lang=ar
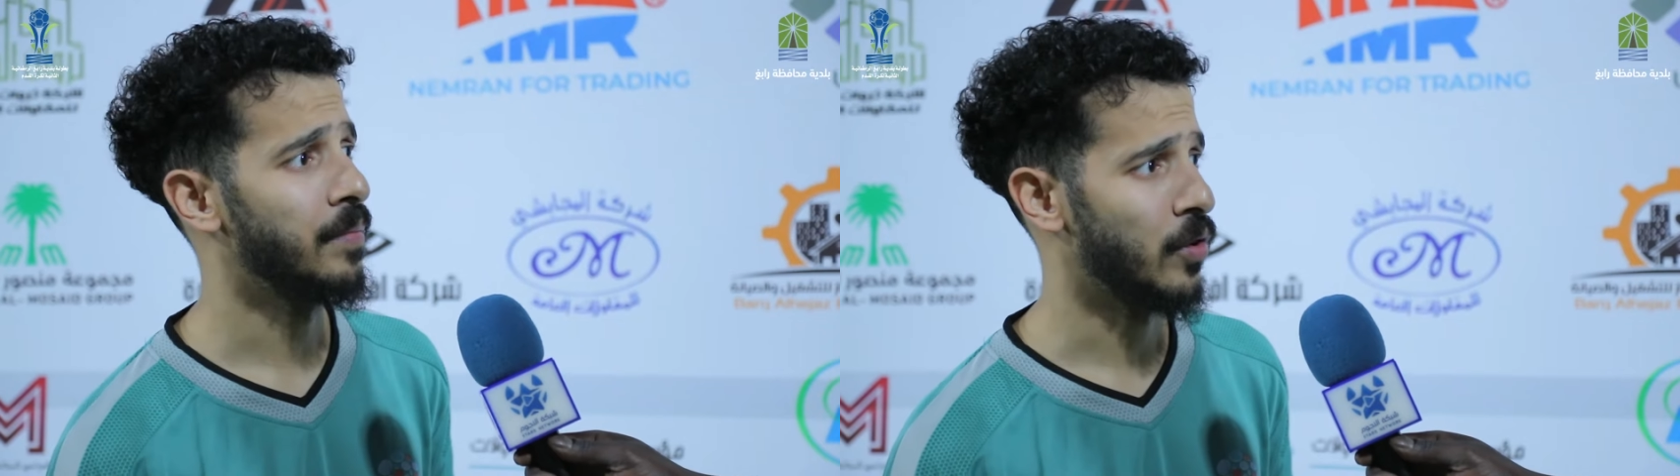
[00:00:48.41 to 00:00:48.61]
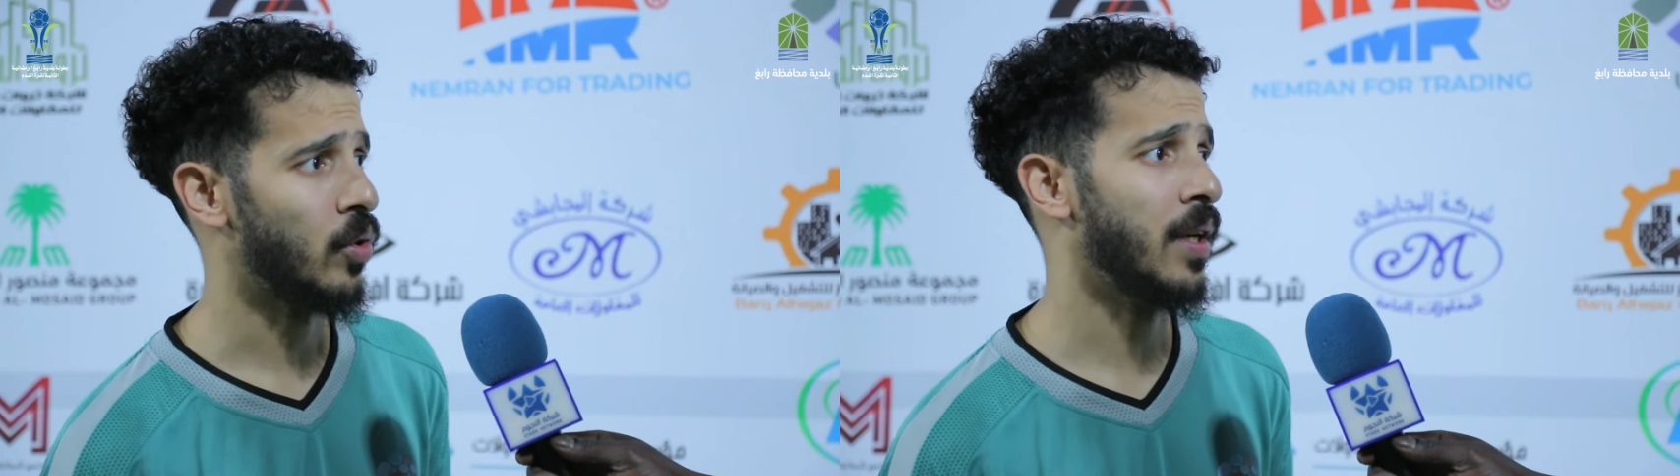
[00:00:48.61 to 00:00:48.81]

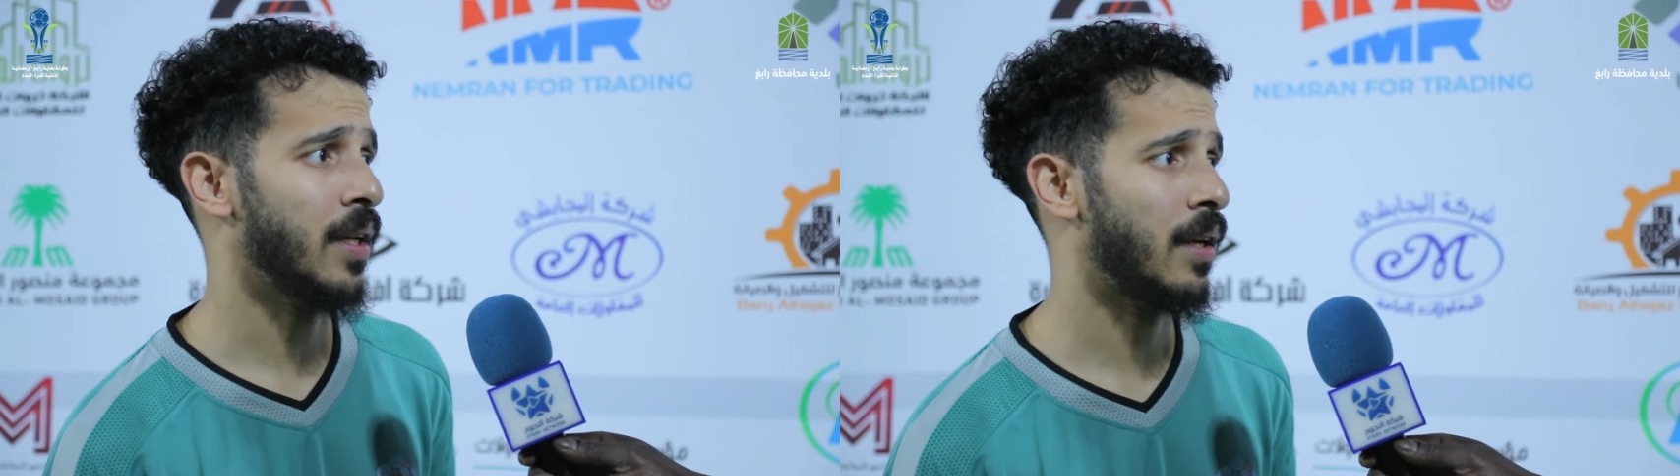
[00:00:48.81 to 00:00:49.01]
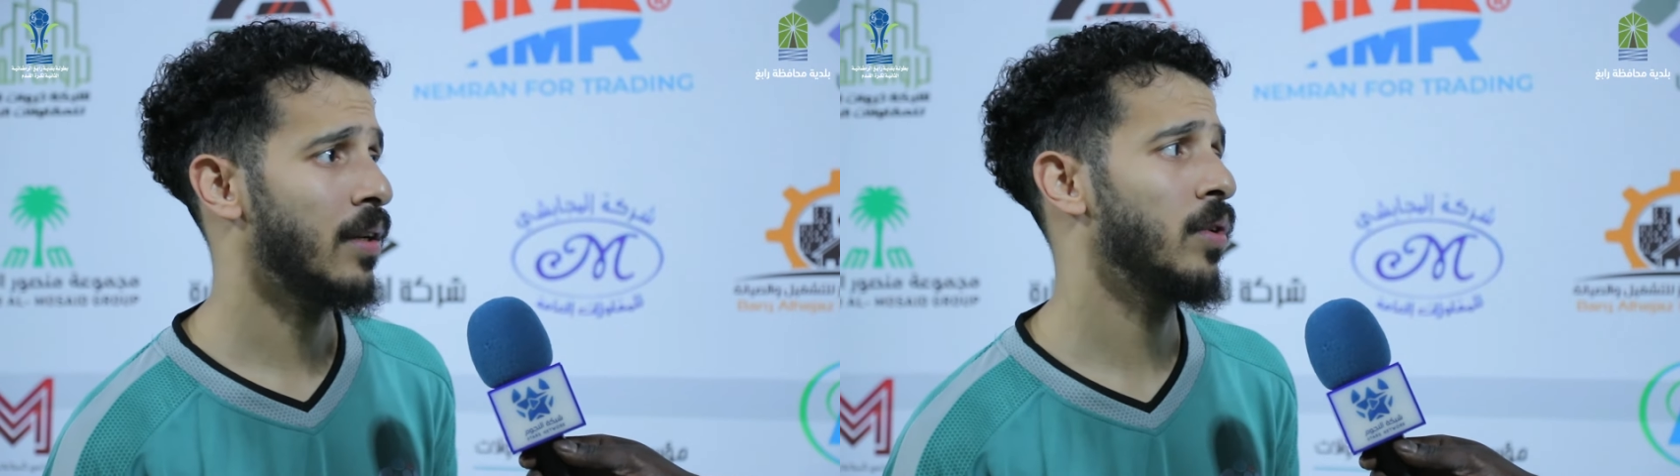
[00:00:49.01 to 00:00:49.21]

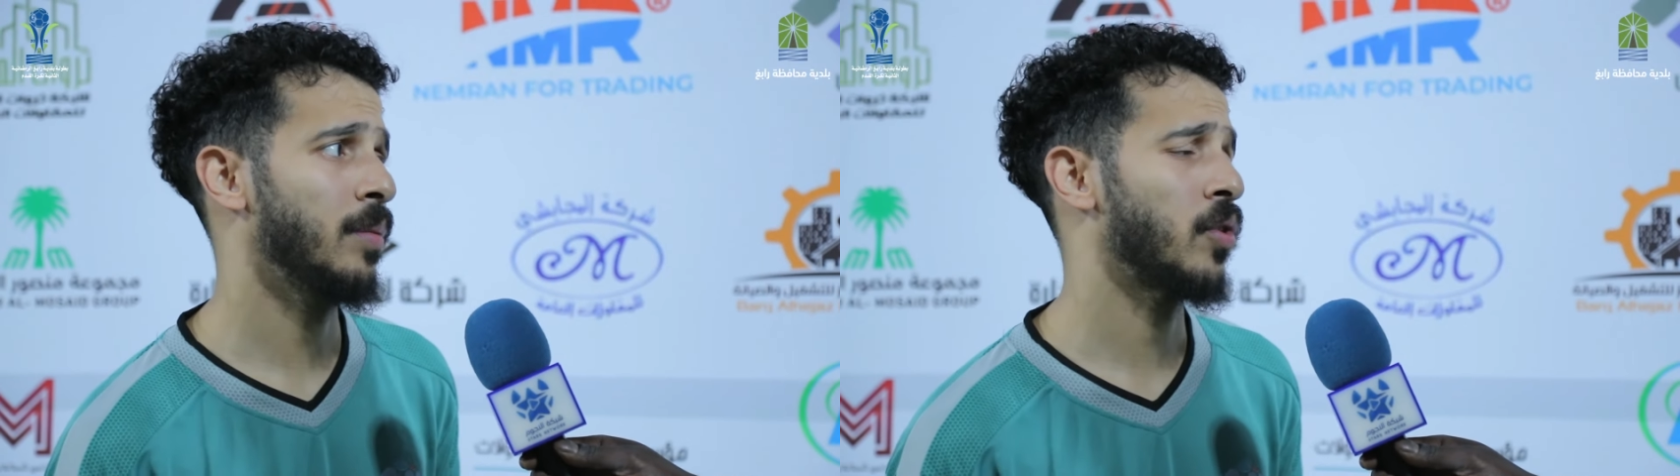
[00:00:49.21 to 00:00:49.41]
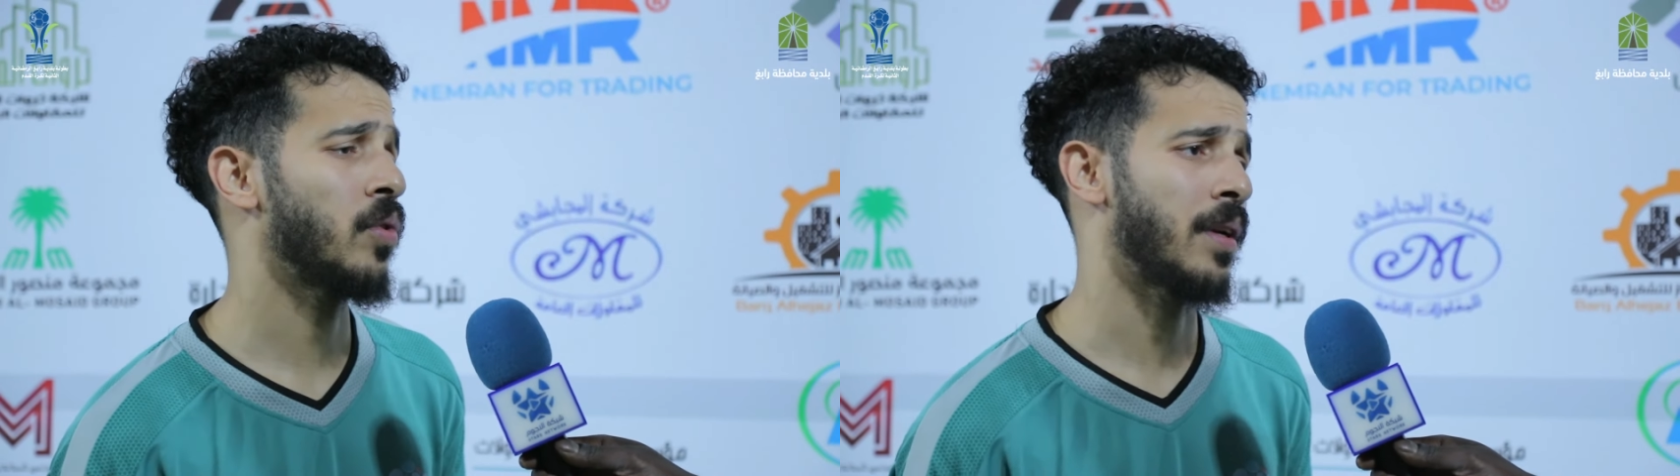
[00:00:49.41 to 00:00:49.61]
وغيرنا
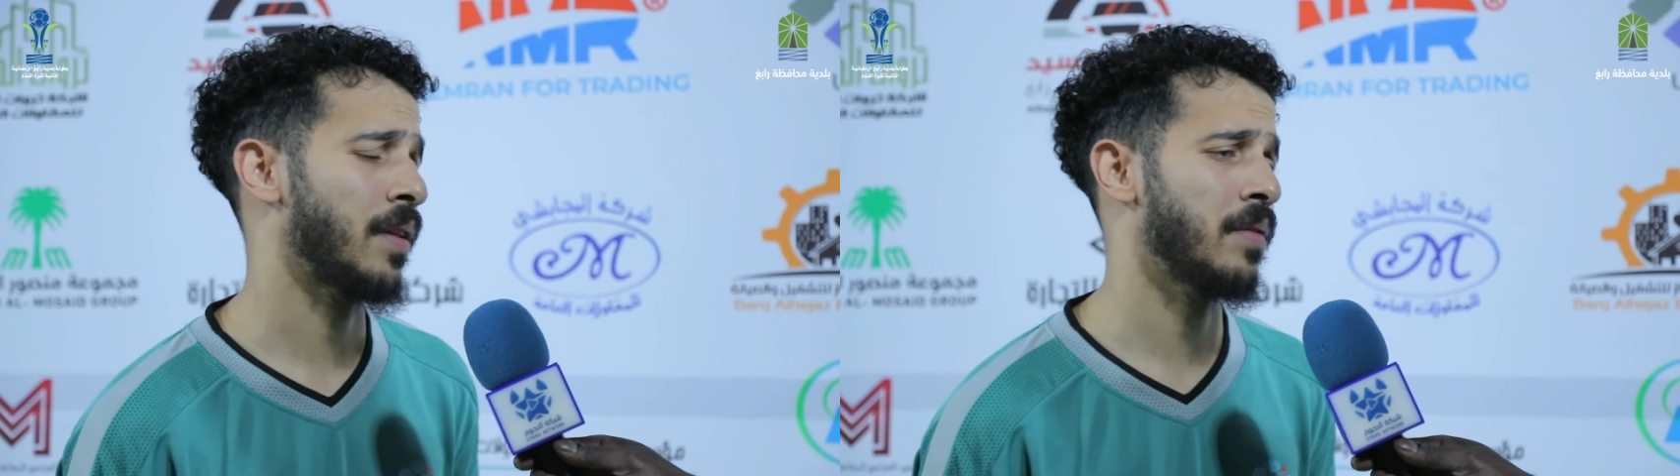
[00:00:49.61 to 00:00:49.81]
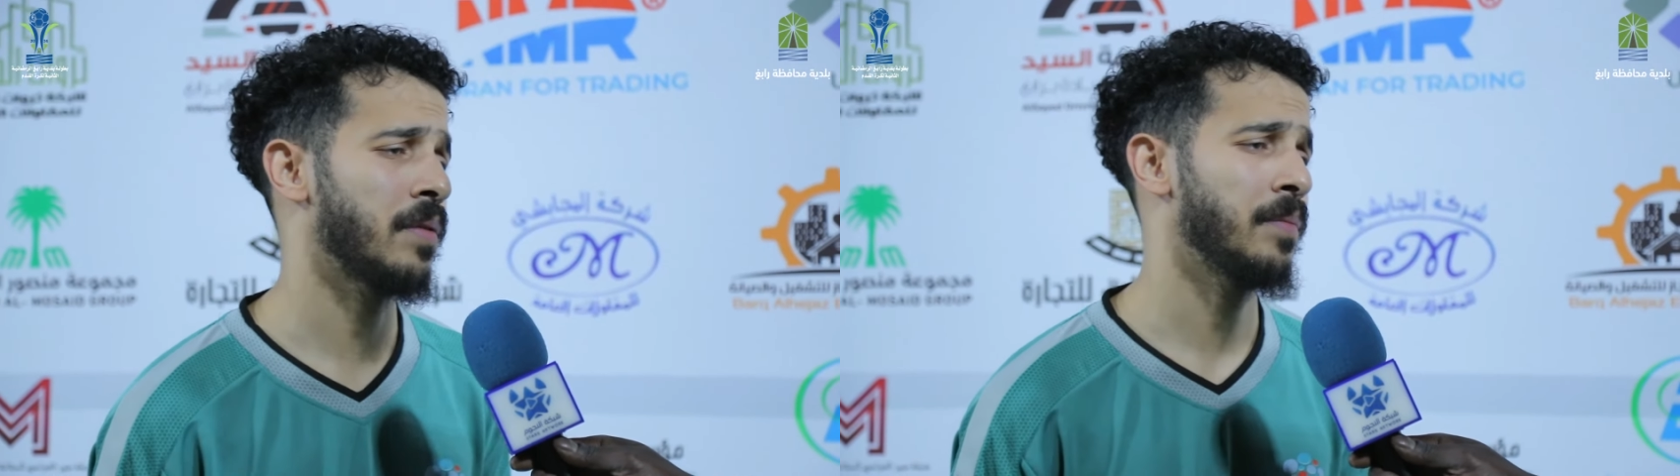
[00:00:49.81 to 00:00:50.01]
ولعبنا كورة
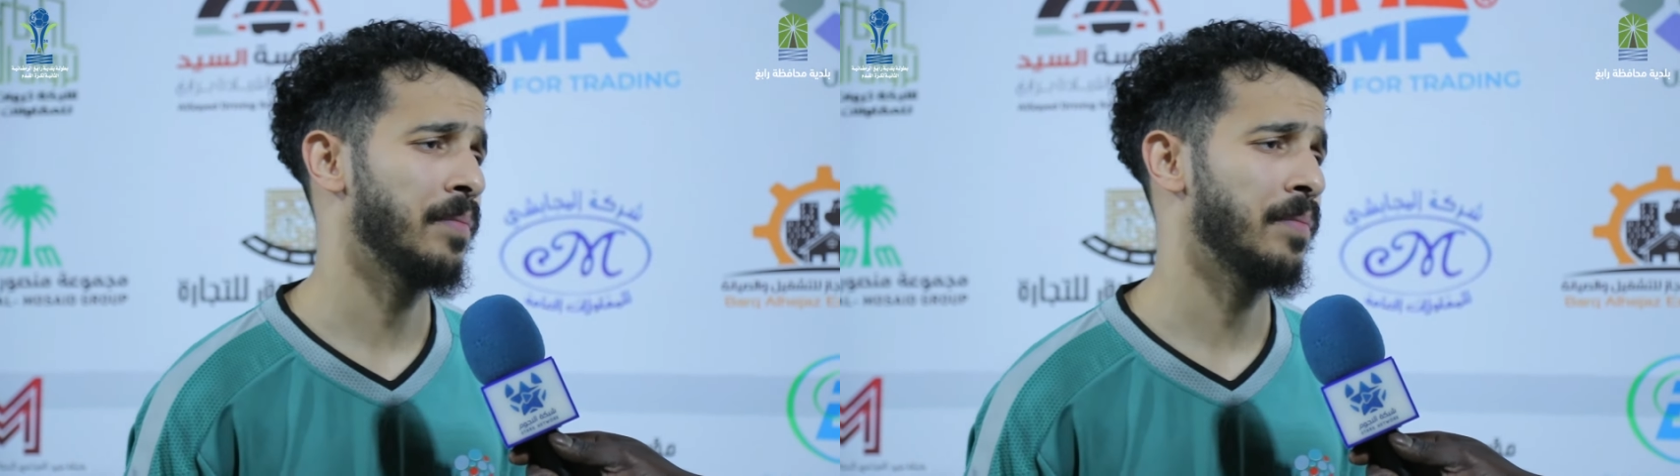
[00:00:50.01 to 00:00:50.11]
نظيفة